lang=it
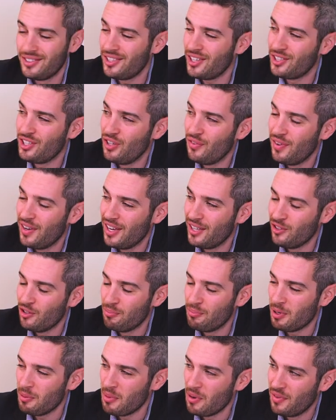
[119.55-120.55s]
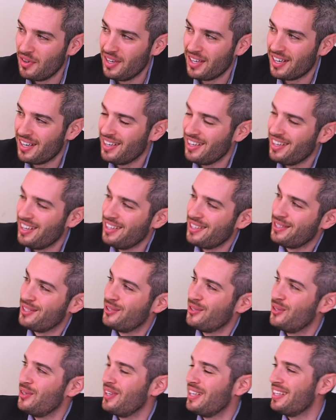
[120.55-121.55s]
Già ci vedo in primavera, al
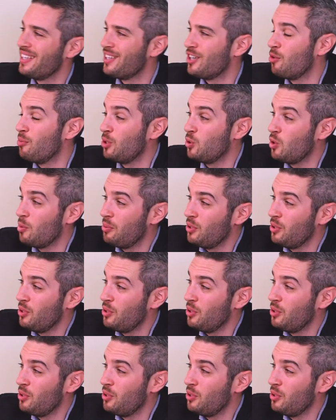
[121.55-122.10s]
sole, come due